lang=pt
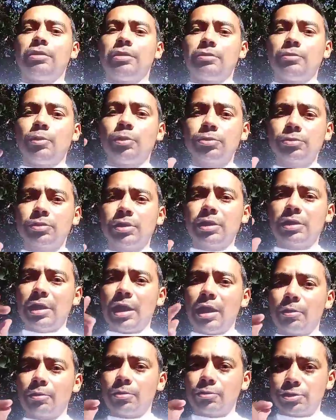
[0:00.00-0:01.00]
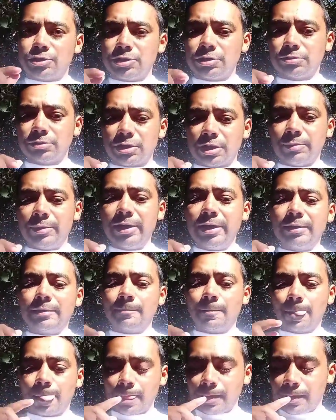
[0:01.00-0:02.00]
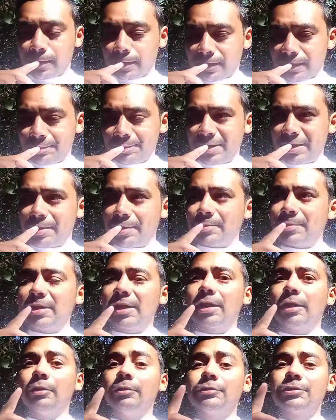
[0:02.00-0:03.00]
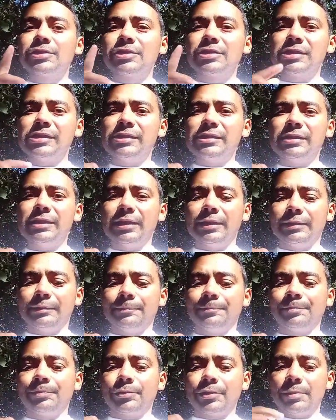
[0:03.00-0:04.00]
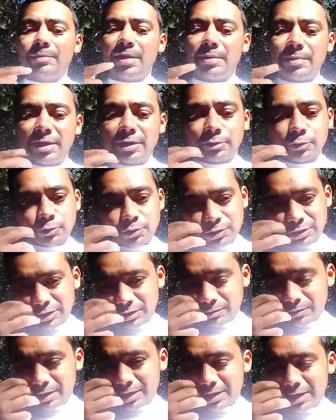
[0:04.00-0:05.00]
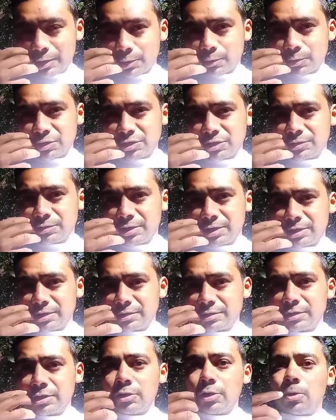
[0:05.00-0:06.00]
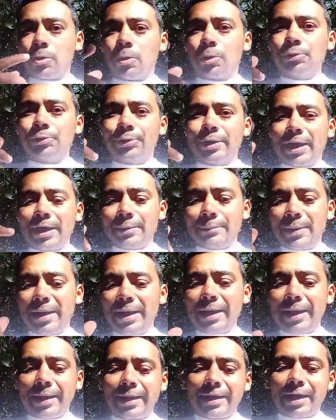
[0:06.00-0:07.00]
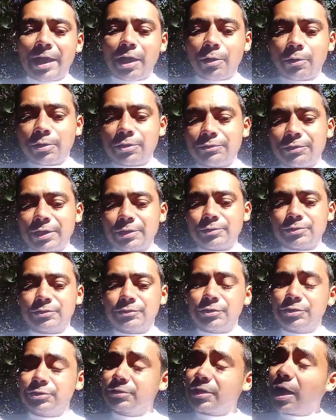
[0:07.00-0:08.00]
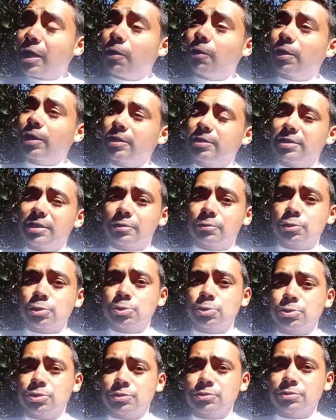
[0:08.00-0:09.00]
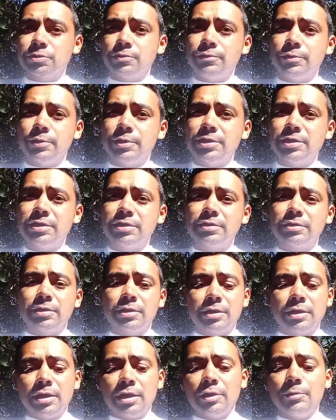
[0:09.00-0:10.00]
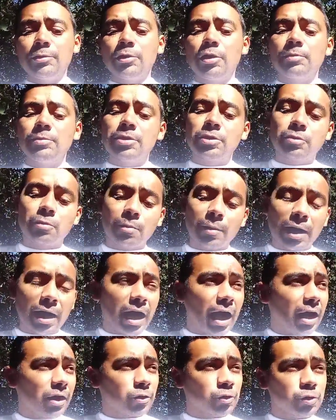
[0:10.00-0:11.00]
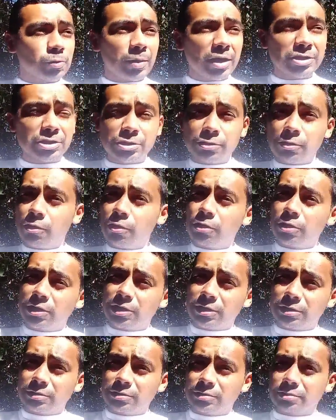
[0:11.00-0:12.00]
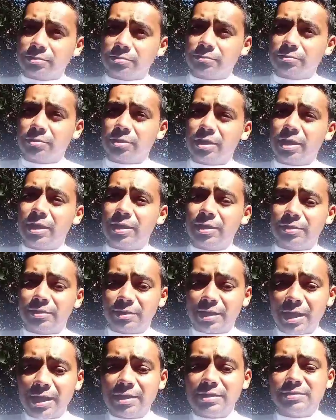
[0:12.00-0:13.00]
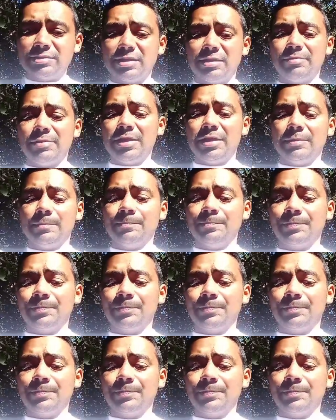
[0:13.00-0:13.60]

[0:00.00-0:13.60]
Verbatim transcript: Outro canal que eu sigo também é da minha amiga Lucinha. A minha amiga Lucinha, um canal que eu sigo aí. Outro cara bem legal que faz uns vídeos da hora aí na construção civil aí é o meu amigo Carlos Maggioli cara 10 também.